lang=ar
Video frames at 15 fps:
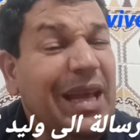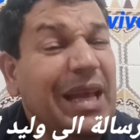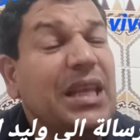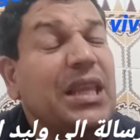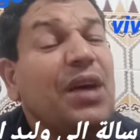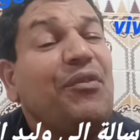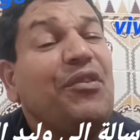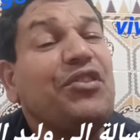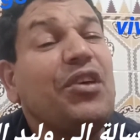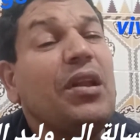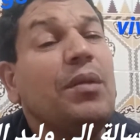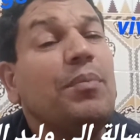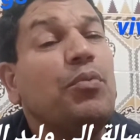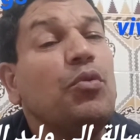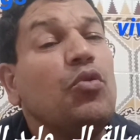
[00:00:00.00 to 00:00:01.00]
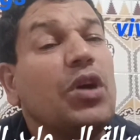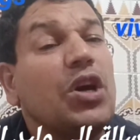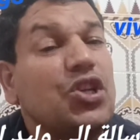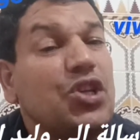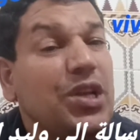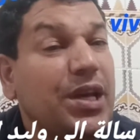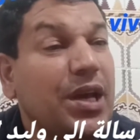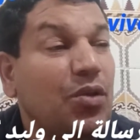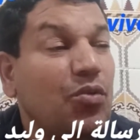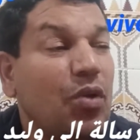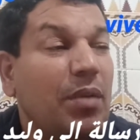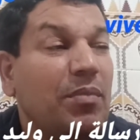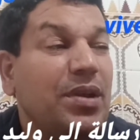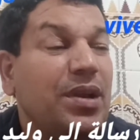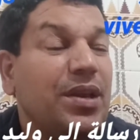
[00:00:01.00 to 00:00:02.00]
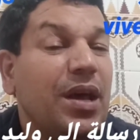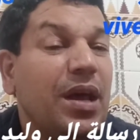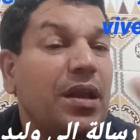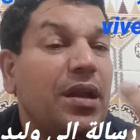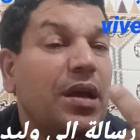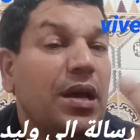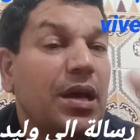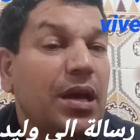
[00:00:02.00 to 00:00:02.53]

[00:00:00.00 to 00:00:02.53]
إضافة للبلوكاج اللي كانوا عاملين